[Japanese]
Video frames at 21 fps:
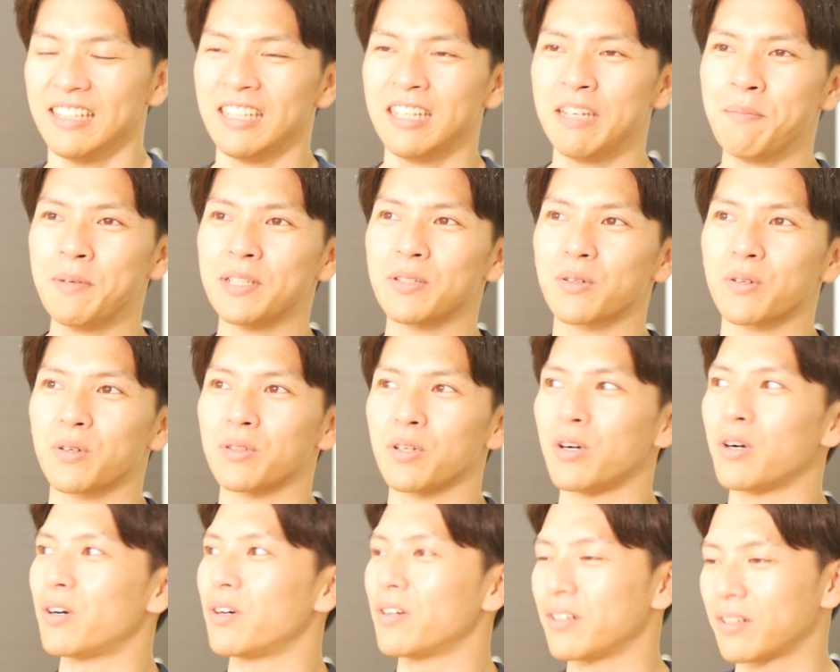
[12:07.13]
で今のこ
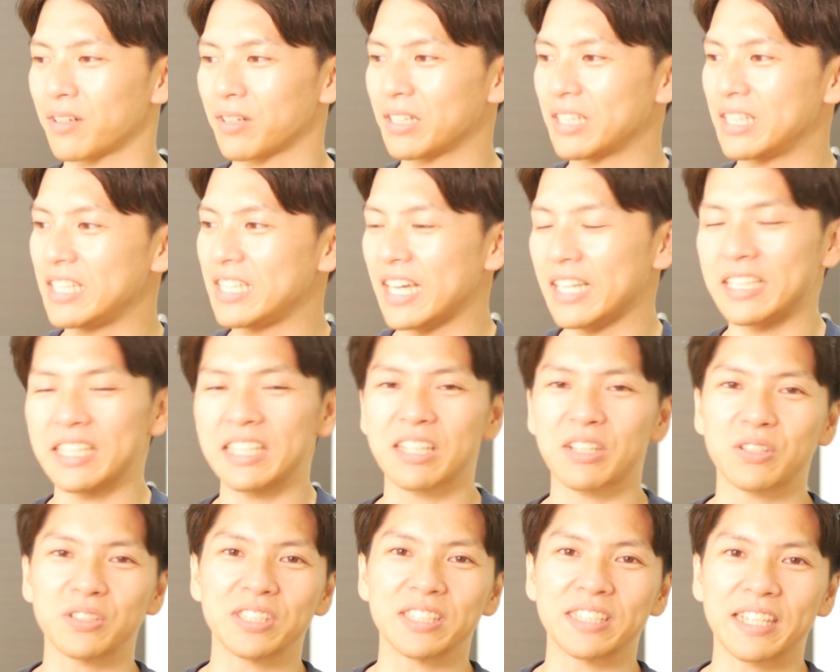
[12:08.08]
の家に引っ
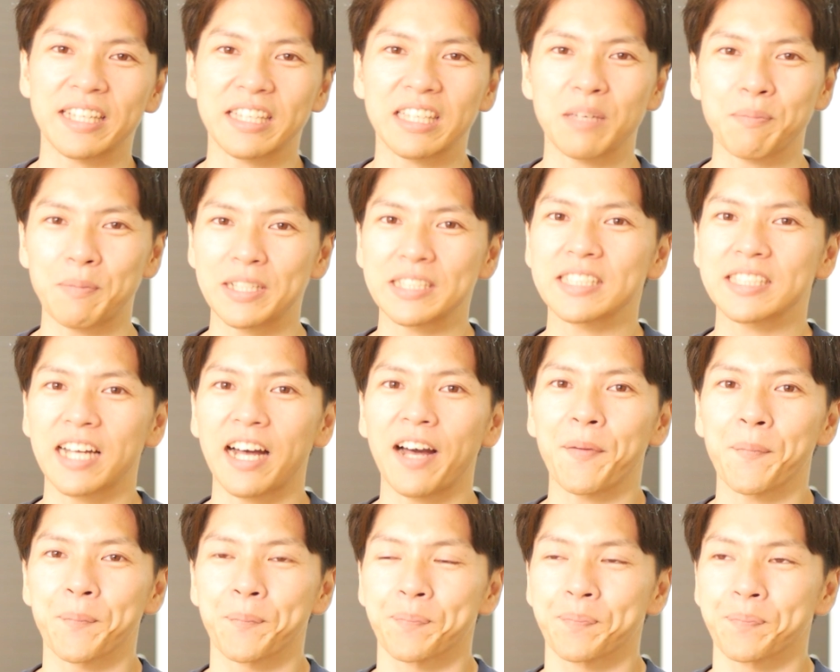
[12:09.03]
越してきました。